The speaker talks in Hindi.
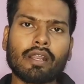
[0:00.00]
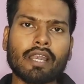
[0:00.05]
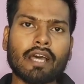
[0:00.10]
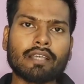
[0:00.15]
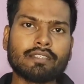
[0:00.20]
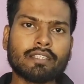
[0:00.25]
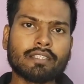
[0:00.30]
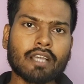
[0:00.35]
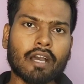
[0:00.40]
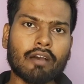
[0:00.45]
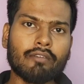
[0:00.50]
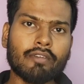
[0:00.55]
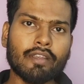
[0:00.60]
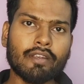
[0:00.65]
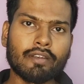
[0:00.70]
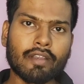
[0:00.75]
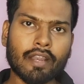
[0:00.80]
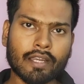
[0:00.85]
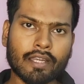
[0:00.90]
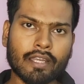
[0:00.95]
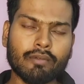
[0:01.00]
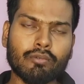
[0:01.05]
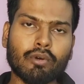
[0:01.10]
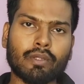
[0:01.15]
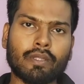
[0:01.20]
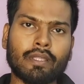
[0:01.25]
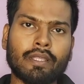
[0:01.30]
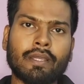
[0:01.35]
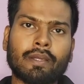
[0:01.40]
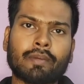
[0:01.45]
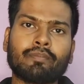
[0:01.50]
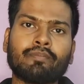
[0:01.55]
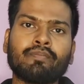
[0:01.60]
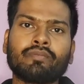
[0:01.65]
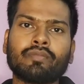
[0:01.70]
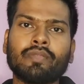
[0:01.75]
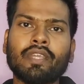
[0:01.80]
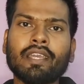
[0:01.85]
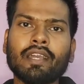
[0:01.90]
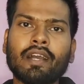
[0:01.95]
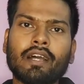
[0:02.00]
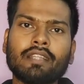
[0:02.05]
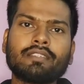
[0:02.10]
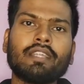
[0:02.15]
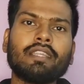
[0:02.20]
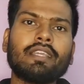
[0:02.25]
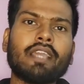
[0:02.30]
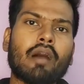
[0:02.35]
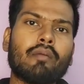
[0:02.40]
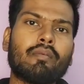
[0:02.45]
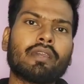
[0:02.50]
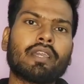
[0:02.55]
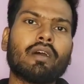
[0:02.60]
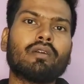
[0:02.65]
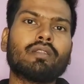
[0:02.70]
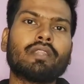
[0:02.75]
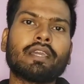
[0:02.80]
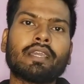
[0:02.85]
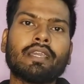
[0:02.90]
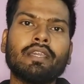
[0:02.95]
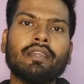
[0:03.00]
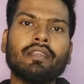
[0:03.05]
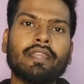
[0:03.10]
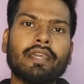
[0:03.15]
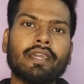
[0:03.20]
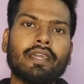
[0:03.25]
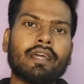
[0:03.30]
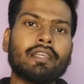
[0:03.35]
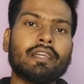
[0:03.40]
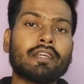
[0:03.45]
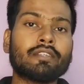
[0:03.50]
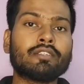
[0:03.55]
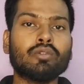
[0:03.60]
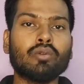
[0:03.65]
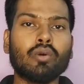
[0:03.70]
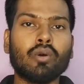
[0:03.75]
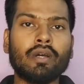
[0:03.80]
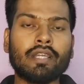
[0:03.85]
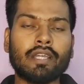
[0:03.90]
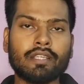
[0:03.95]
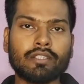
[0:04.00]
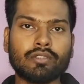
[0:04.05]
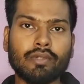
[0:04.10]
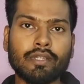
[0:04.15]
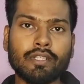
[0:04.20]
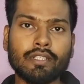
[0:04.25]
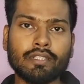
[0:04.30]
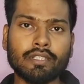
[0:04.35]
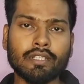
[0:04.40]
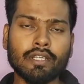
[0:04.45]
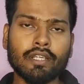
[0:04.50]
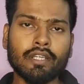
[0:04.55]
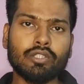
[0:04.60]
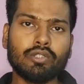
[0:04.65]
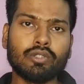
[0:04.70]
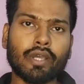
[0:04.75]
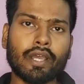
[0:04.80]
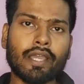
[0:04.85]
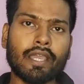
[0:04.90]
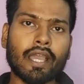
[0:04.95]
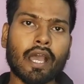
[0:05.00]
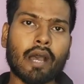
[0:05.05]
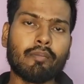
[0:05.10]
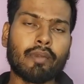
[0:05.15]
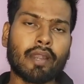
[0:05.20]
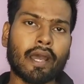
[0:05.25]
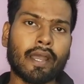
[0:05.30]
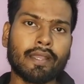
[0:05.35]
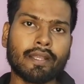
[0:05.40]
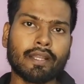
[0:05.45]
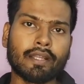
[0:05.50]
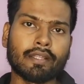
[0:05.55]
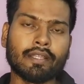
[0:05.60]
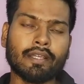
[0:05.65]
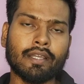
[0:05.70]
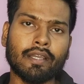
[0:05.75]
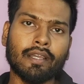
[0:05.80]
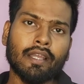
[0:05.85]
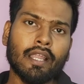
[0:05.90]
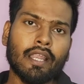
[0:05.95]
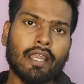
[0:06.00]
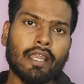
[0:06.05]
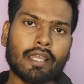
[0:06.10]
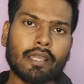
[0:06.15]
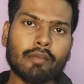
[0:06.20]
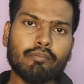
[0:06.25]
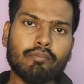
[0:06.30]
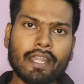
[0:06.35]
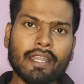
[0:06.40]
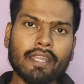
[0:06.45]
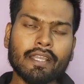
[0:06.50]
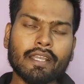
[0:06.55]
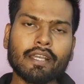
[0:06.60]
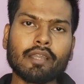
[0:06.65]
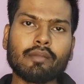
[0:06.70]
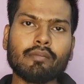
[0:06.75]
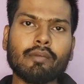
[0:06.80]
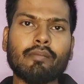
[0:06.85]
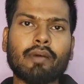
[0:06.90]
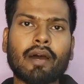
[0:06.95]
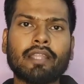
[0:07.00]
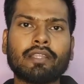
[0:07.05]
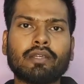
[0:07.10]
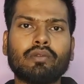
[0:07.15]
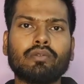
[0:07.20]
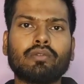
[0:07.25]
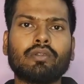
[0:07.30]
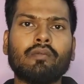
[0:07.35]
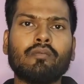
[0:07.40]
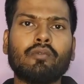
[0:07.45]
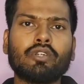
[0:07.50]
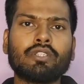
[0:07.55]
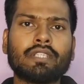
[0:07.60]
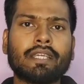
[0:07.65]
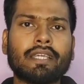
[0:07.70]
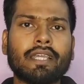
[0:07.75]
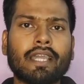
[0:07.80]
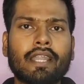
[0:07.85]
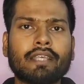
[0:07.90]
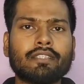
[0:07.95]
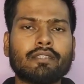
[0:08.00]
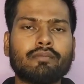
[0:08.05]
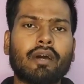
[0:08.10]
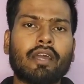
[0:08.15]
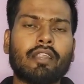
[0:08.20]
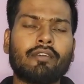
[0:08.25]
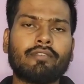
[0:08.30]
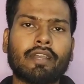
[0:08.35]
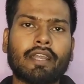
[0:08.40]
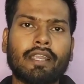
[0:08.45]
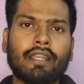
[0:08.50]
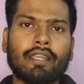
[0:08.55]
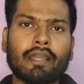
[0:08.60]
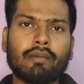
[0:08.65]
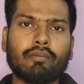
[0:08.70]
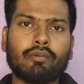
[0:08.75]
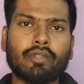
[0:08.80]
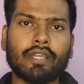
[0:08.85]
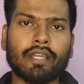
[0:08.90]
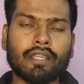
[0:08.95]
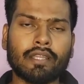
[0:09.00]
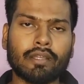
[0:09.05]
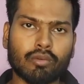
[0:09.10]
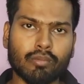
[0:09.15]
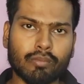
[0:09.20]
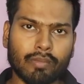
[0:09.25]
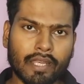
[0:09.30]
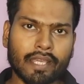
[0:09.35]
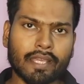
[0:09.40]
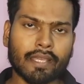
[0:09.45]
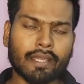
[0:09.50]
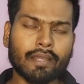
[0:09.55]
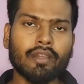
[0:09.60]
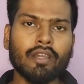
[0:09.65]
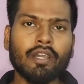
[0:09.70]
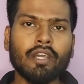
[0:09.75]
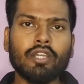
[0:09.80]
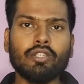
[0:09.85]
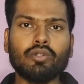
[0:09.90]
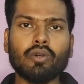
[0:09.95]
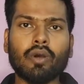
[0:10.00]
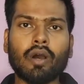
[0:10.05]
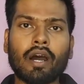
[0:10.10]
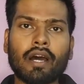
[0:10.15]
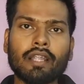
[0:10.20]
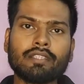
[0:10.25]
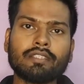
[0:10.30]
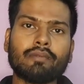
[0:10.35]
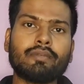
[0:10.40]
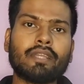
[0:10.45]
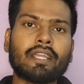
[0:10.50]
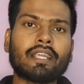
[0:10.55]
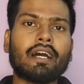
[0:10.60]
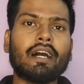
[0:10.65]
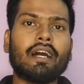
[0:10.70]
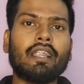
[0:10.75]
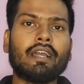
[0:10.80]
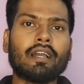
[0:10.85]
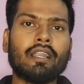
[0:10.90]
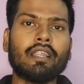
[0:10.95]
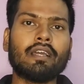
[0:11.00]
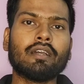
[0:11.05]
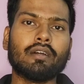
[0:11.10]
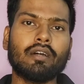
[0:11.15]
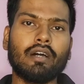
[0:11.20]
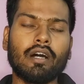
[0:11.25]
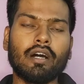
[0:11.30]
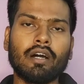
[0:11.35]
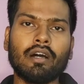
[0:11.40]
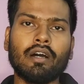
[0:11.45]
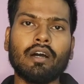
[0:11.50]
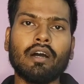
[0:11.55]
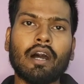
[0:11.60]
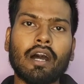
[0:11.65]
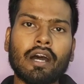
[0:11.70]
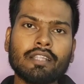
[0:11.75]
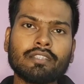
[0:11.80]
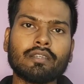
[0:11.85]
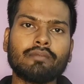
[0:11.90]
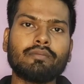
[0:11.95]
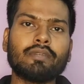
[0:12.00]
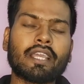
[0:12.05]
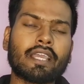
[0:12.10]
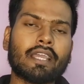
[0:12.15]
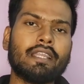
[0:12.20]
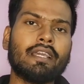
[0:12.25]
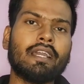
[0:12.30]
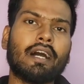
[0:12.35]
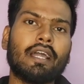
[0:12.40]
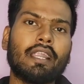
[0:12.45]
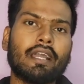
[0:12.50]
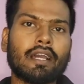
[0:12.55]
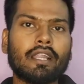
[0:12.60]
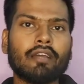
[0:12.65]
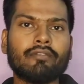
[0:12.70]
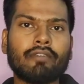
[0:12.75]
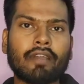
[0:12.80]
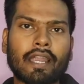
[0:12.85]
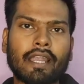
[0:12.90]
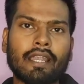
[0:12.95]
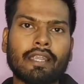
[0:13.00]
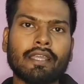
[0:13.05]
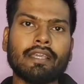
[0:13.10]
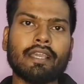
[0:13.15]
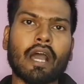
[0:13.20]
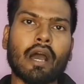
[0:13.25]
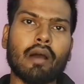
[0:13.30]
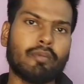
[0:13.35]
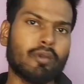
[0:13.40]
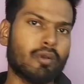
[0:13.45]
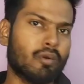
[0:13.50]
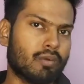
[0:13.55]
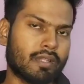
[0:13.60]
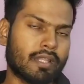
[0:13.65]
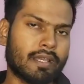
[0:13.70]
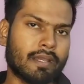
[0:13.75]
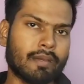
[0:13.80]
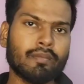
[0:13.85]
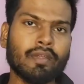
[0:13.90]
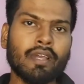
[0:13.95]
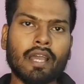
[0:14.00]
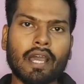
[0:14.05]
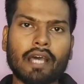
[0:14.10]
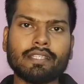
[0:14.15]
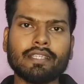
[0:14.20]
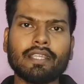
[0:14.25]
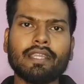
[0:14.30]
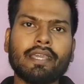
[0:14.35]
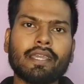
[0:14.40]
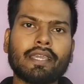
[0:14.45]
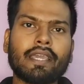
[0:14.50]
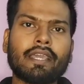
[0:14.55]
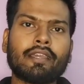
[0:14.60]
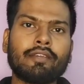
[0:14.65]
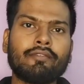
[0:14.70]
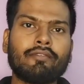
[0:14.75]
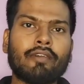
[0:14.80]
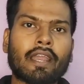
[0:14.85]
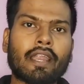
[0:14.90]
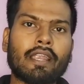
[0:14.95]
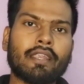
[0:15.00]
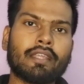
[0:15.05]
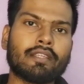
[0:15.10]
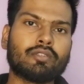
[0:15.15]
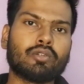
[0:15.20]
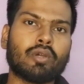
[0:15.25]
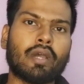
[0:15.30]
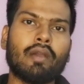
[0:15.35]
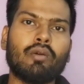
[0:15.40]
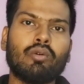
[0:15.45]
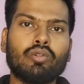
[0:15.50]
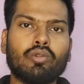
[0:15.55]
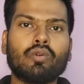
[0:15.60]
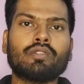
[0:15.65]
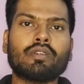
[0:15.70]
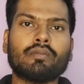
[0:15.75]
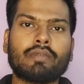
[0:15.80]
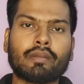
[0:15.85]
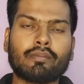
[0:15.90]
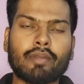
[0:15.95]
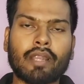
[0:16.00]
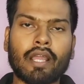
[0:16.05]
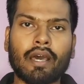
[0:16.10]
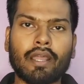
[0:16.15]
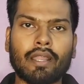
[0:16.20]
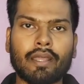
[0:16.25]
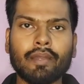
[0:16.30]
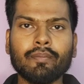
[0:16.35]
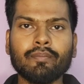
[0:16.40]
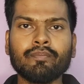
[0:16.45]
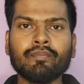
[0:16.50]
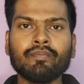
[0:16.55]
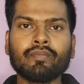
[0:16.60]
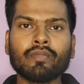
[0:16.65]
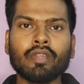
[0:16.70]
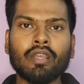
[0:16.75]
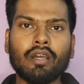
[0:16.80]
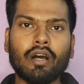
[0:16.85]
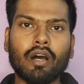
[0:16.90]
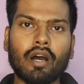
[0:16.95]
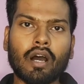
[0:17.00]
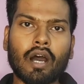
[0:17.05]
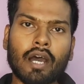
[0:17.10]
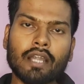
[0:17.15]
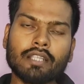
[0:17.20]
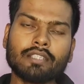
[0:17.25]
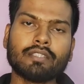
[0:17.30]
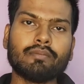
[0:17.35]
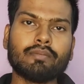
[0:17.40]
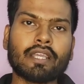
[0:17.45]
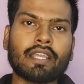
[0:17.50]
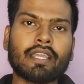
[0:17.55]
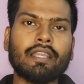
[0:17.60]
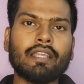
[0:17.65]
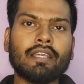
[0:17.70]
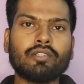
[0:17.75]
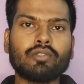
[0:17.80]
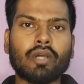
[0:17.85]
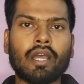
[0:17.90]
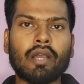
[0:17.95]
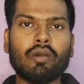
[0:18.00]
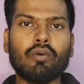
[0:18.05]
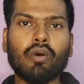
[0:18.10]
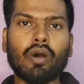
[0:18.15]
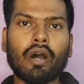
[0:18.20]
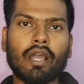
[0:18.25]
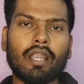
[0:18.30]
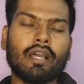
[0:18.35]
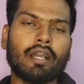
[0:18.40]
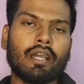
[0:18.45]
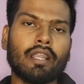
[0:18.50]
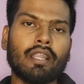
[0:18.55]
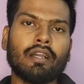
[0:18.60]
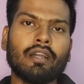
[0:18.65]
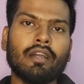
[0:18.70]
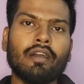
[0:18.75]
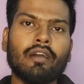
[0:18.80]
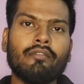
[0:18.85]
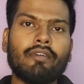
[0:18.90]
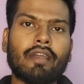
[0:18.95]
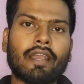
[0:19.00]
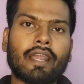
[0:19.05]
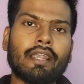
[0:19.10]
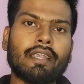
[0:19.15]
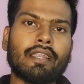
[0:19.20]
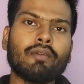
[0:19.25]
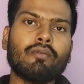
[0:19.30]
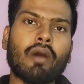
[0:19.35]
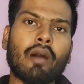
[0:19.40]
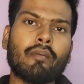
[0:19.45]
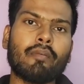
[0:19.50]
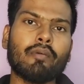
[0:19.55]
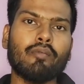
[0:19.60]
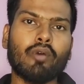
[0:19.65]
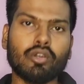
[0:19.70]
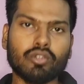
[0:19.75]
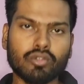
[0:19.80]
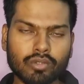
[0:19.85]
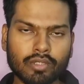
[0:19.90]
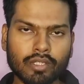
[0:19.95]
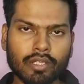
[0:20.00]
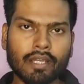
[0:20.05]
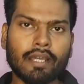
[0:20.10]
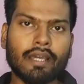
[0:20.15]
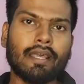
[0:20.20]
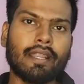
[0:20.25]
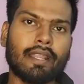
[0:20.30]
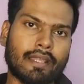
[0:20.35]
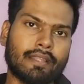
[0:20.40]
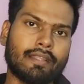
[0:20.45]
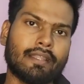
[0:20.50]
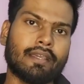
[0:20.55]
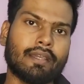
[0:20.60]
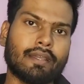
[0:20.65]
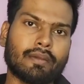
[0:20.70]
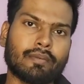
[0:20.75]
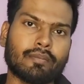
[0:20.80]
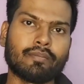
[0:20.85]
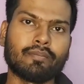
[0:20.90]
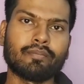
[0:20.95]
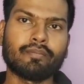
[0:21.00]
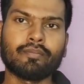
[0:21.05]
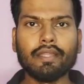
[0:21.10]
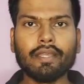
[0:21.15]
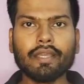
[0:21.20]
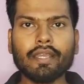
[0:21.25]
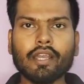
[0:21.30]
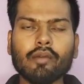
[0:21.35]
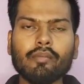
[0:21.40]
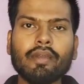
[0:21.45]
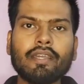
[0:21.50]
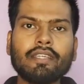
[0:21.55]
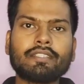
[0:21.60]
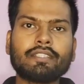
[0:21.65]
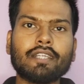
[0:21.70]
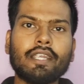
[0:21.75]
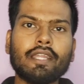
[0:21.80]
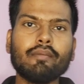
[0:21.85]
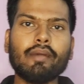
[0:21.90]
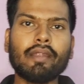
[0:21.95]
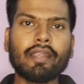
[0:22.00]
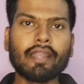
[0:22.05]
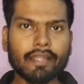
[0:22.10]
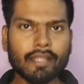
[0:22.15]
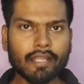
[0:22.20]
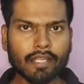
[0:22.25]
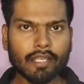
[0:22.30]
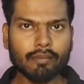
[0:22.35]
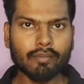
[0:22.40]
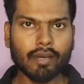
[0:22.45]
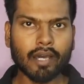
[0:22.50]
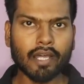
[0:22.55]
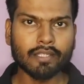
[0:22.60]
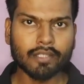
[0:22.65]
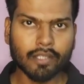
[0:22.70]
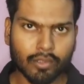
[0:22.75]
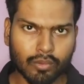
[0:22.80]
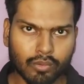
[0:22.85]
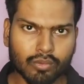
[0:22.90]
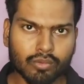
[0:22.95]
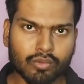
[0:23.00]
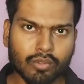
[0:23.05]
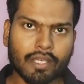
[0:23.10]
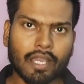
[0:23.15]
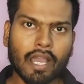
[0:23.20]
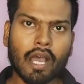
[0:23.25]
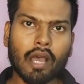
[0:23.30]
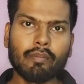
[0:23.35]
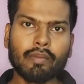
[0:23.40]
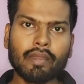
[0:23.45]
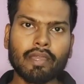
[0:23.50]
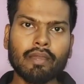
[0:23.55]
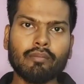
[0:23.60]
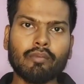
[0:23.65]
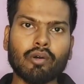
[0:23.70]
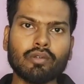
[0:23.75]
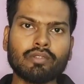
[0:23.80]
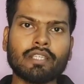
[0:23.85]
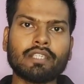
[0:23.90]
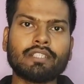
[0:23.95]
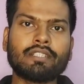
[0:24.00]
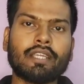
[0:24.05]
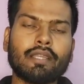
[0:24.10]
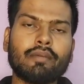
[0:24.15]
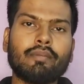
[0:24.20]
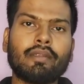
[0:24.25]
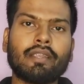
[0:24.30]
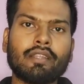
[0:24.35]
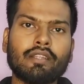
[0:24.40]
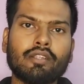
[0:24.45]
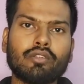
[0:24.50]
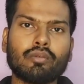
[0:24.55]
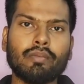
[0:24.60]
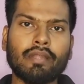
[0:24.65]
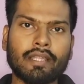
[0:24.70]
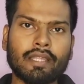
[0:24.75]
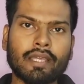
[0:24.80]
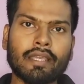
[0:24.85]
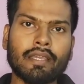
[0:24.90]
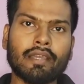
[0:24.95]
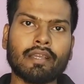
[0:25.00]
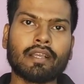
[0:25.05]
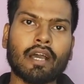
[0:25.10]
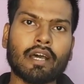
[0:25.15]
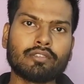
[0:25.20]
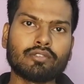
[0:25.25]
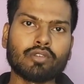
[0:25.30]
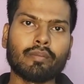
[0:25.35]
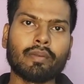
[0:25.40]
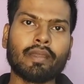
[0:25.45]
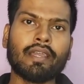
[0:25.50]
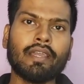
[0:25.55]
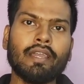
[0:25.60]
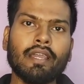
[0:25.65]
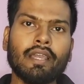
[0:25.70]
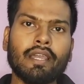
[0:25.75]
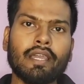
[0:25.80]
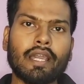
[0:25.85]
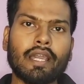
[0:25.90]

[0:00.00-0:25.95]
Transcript: और क्लासेस काफी इंटरेक्टिव होती है देखिए हर साल यहाँ पे क्या होता है कि डेढ़ हजार से दो हजार स्टूडेंट्स जो है यहाँ पढ़ाई करते हैं लेकिन फैकल्टी की अगर मैं बात करूँ तो ऑलमोस्ट ग्यारह से बारह फैकल्टी आपको देखने को मिलेंगे जो हर सब्जेक्ट अलग अलग आ, हर सब्जेक्ट के लिए अलग अलग फैकल्टी यहाँ पे होते हैं ऐसा नहीं है कि एक ही फैकल्टी जो है वो दो सब्जेक्ट पढ़ा रहे हैं आ, हर सब्जेक्ट के लिए जो है वो अलग अलग फैकल्टी वहाँ पे मौजूद रहते हैं देखिए अगर मैं स्टडी मटेरियल की बात करूं तो यहाँ पे बहुत सारे स्टडी मटेरियल तो मिलते ही हैं खासतौर पे